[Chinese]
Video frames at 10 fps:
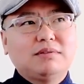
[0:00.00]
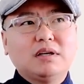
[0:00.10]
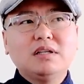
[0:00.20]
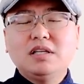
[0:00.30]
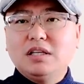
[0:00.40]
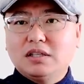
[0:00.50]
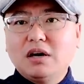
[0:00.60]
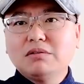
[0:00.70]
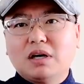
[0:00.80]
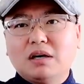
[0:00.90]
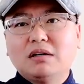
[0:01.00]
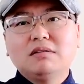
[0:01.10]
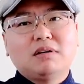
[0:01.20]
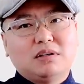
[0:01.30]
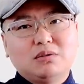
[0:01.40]
反正你到哪儿
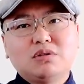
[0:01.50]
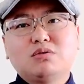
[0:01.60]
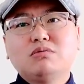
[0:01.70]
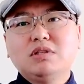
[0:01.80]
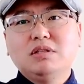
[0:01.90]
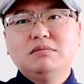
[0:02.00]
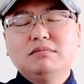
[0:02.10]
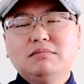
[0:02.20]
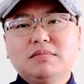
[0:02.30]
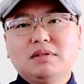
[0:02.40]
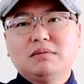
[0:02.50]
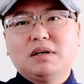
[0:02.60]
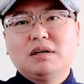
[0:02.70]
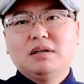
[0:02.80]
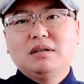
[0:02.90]
哪儿就是中心，是不
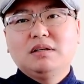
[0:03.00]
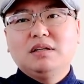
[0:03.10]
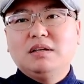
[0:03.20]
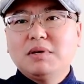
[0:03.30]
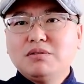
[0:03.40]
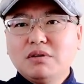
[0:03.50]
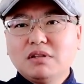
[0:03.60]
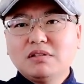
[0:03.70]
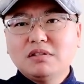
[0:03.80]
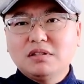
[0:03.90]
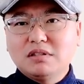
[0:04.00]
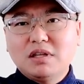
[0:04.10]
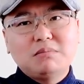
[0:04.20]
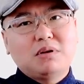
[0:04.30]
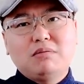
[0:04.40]
是？你们觉得自己是
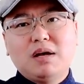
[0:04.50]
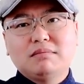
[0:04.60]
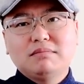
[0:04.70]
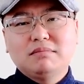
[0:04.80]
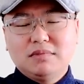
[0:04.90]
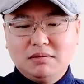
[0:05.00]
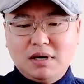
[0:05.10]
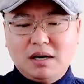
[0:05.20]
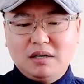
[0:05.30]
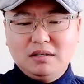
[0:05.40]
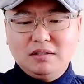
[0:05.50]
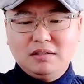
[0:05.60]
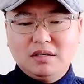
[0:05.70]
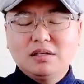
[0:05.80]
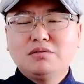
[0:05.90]
number one，是不是？你
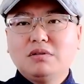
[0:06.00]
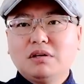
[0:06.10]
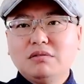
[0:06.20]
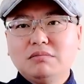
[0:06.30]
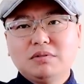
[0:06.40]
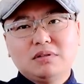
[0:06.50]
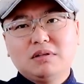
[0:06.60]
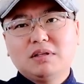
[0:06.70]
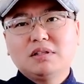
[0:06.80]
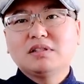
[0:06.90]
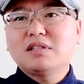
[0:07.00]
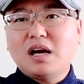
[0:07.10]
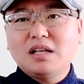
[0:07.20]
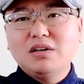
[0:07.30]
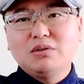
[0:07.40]
像这许章润，不是
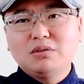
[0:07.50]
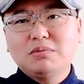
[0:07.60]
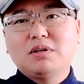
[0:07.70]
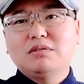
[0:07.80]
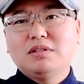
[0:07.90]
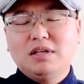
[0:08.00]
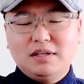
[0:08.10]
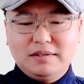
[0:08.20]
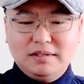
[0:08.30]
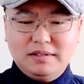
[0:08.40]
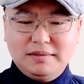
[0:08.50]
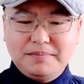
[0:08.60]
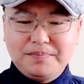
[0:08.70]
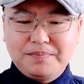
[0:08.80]
撒尿都不着急了啊？